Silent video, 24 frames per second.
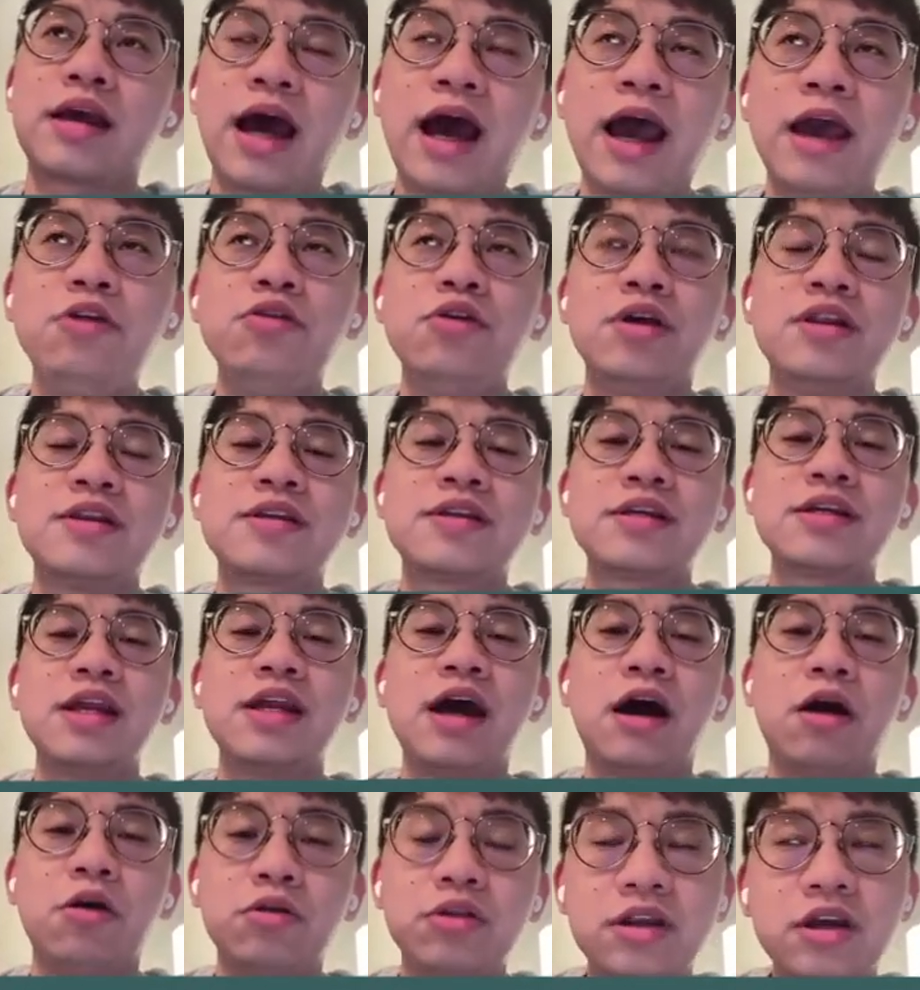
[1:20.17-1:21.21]
开源资
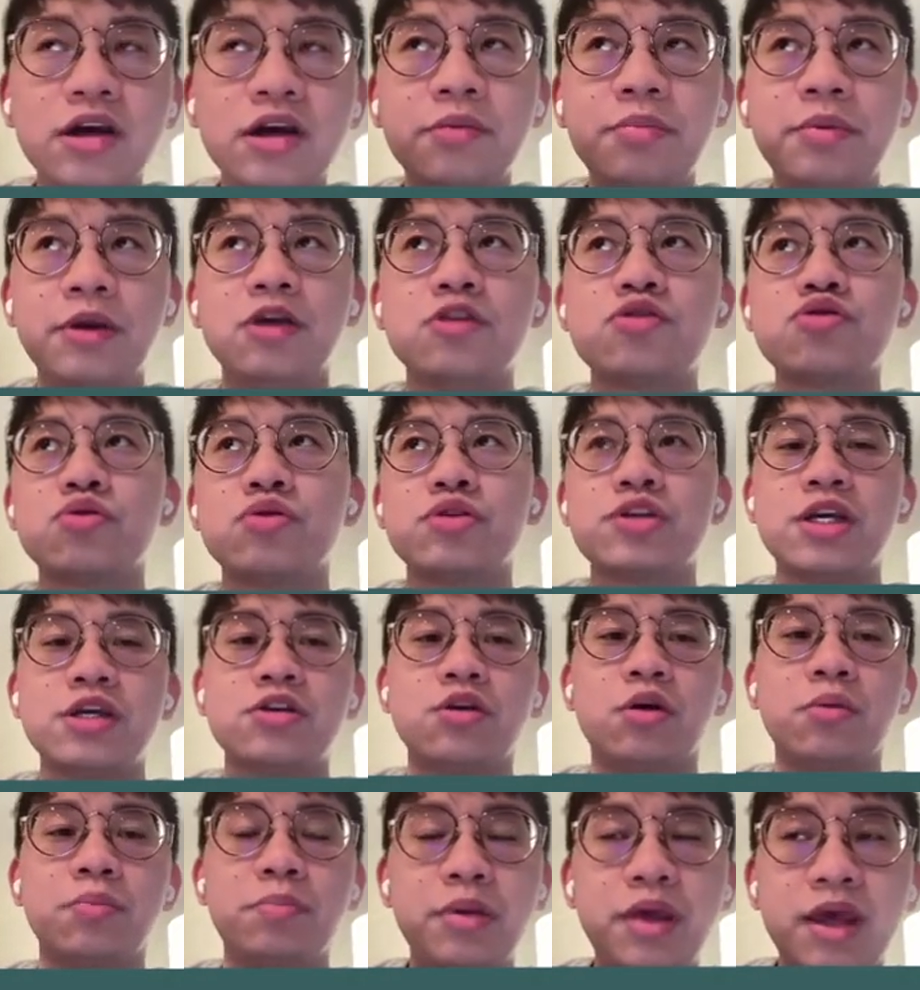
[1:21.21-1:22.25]
料会特别做这
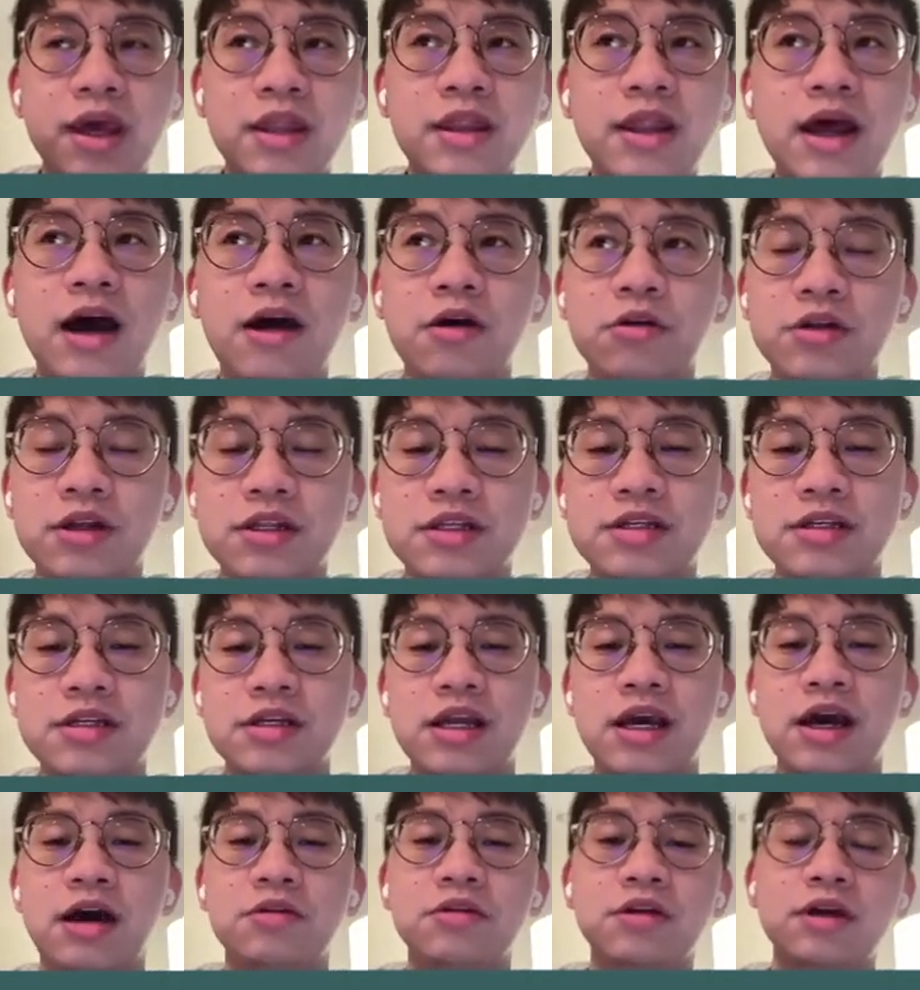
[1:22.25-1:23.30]
种偏好的资
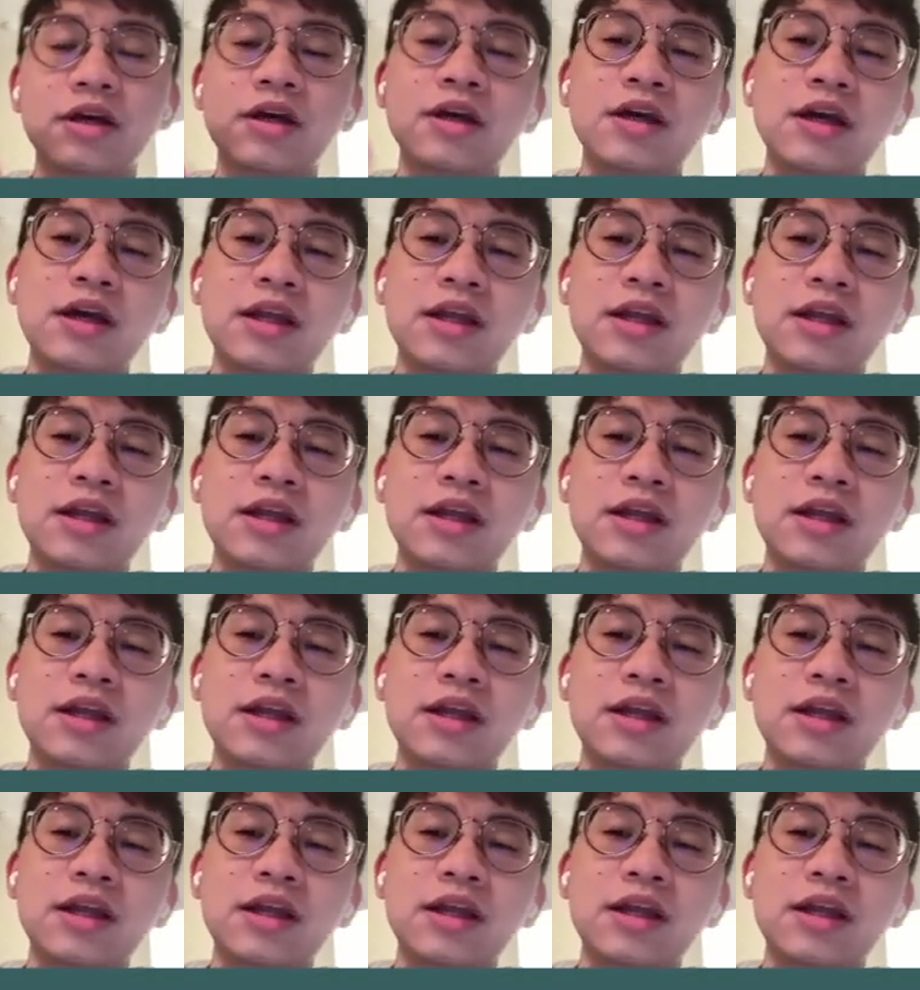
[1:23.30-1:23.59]
料呢。